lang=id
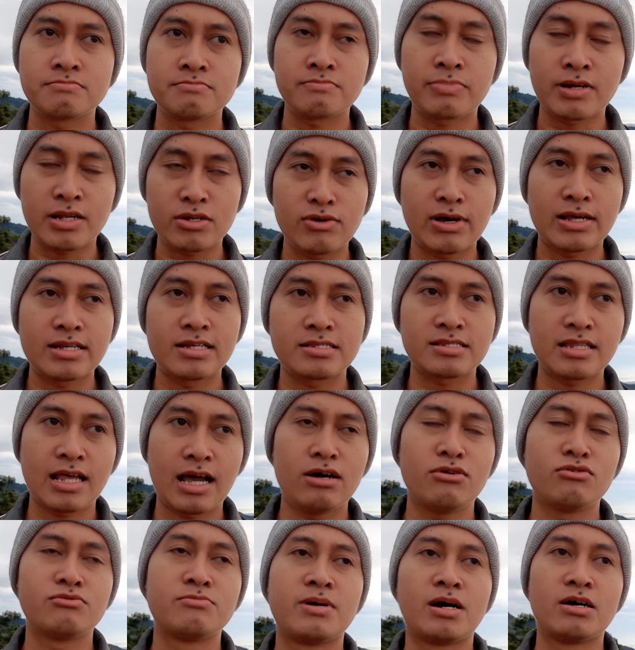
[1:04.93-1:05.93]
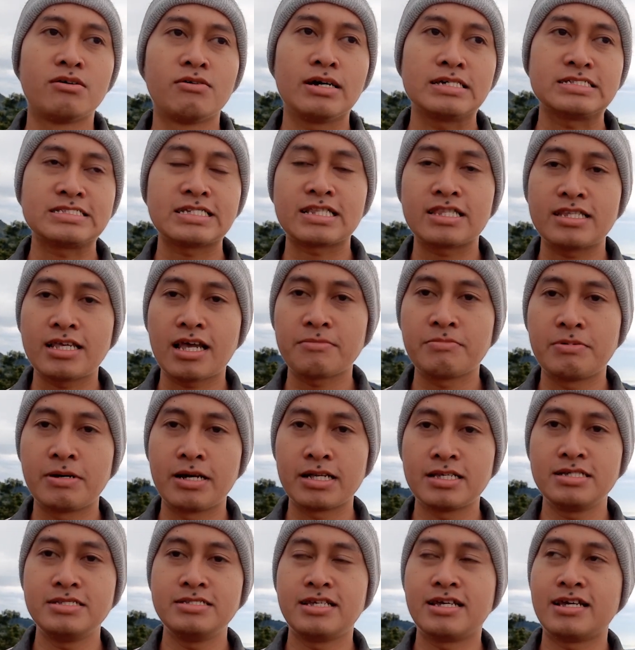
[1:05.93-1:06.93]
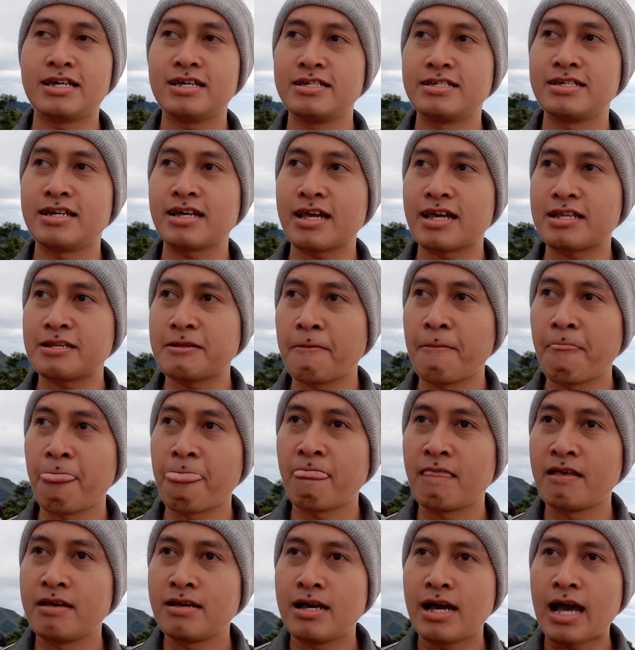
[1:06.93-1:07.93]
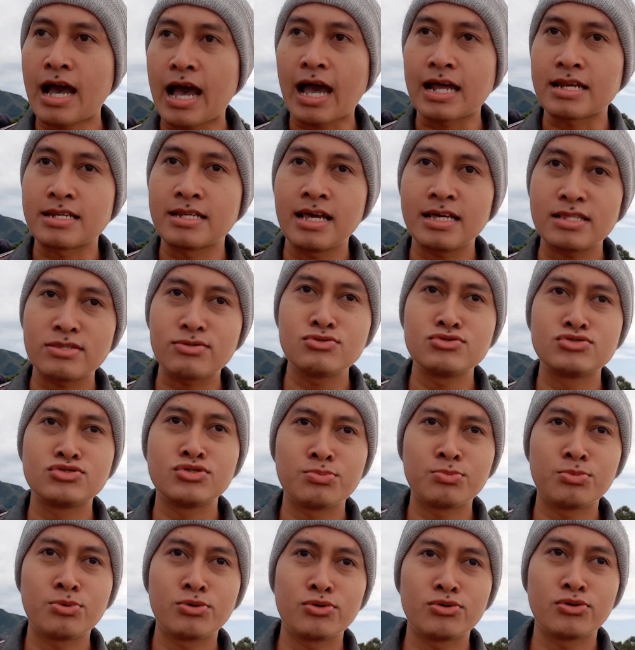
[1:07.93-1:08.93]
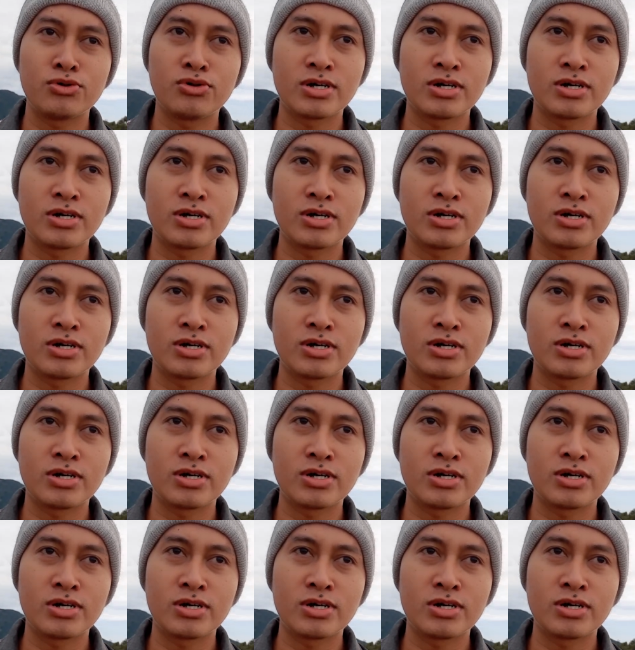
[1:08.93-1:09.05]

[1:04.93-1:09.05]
perlu anda tahu bahwa setiap harinya ya kan ada 70.000